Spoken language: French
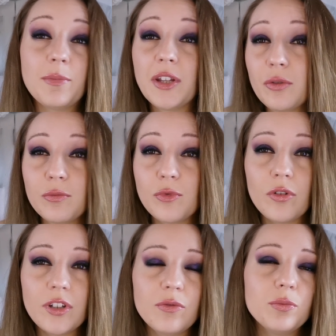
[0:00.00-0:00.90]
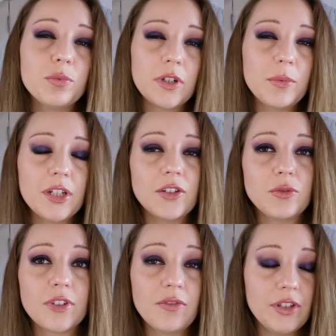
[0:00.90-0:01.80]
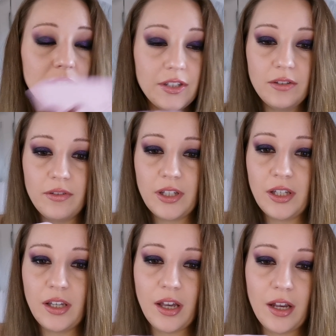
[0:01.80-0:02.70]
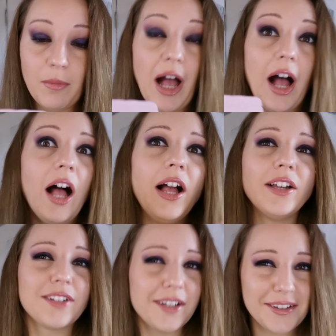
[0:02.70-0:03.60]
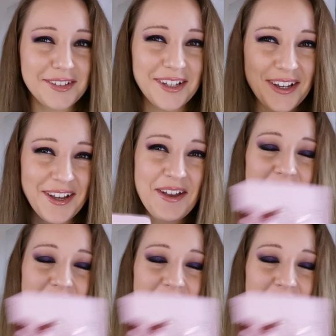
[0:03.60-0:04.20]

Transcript: J'ai bientôt mon rendez-vous pour l'épilation définitive et euh, elle m'a interdit